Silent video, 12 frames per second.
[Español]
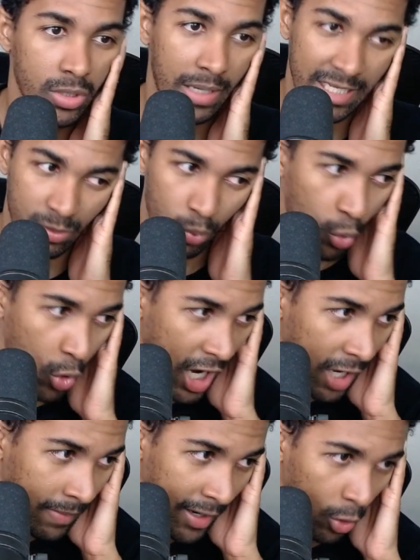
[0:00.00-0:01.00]
les
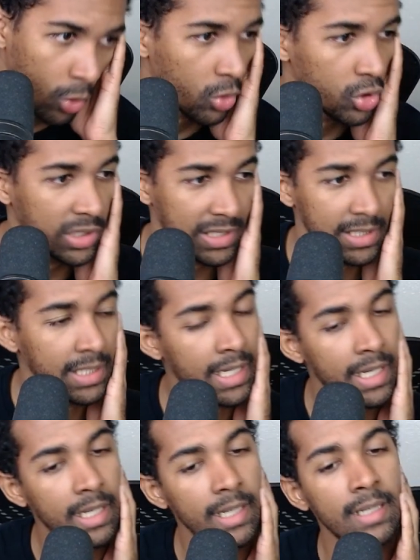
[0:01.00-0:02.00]
vuelve locos. Así
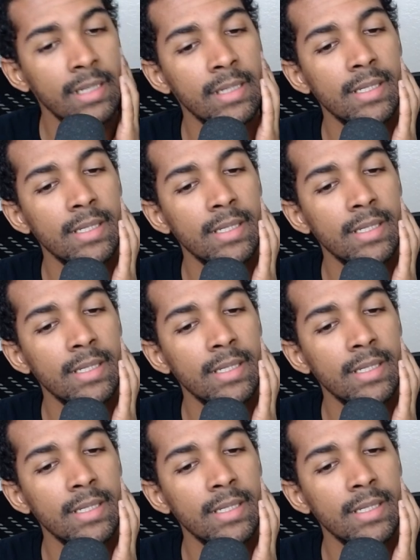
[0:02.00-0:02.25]
que